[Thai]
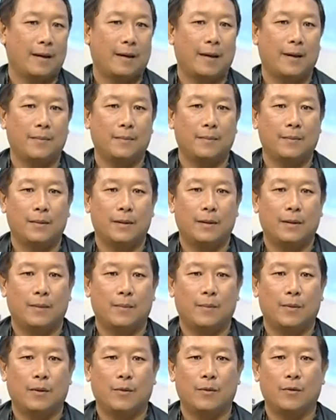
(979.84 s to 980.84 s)
นะครับ
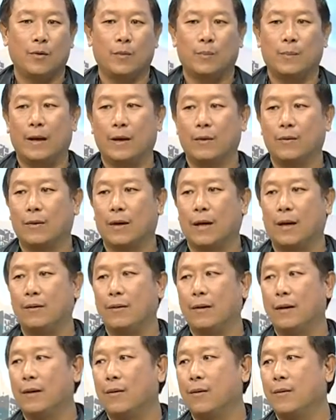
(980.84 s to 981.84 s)
พวกเราอยู่ป่าอยู่เขา
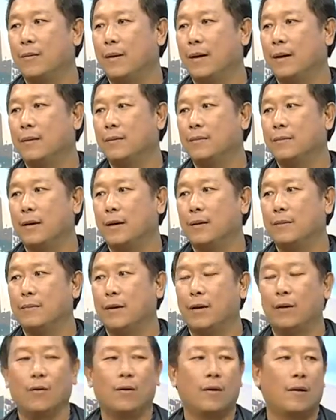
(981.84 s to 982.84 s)
เนี่ยเราก็ไม่ไม่
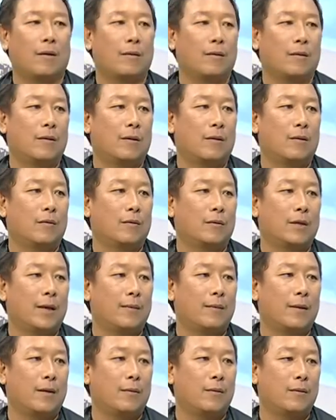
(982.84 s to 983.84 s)
ไม่รู้หรอกกรุงเท
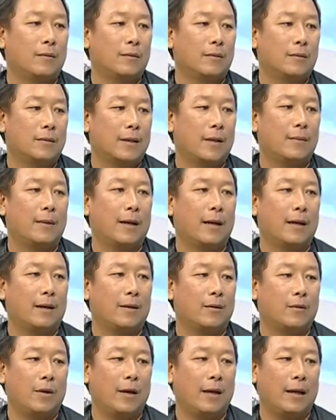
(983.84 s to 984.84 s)
พเขาทำอะไร
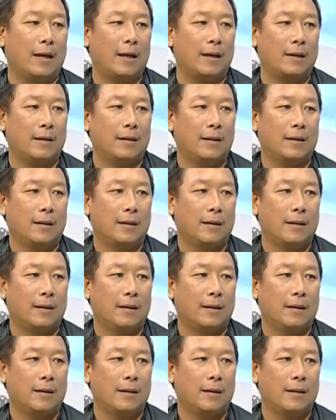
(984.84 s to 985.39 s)
กันคุยอะไรกัน